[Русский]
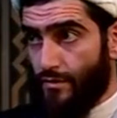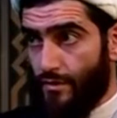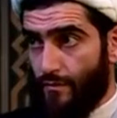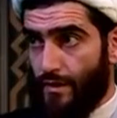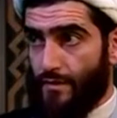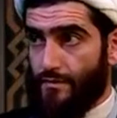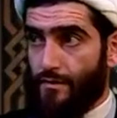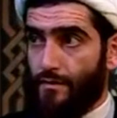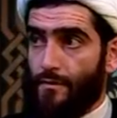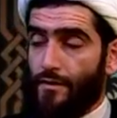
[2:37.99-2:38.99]
является,
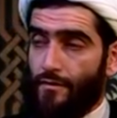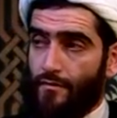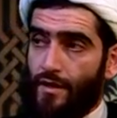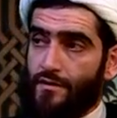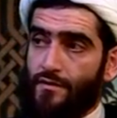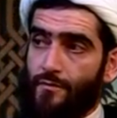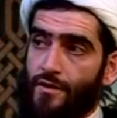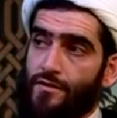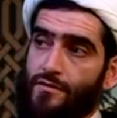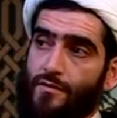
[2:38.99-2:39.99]
является
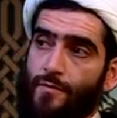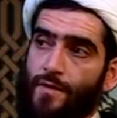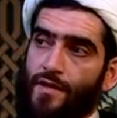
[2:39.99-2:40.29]
месяцем,